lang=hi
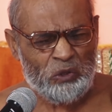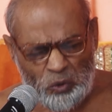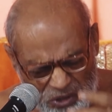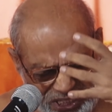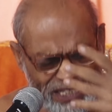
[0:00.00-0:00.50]

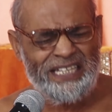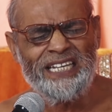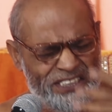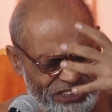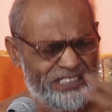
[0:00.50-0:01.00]
दुख
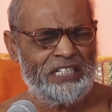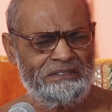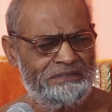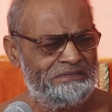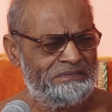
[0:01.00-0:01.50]
देखिए चिंतन
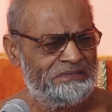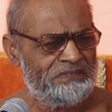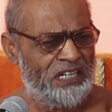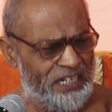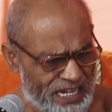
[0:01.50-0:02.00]

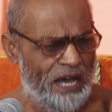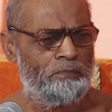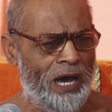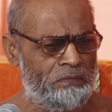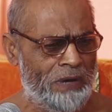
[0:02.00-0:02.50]
करिए
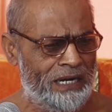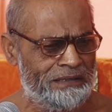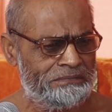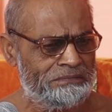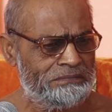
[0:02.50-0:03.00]
आप बार बार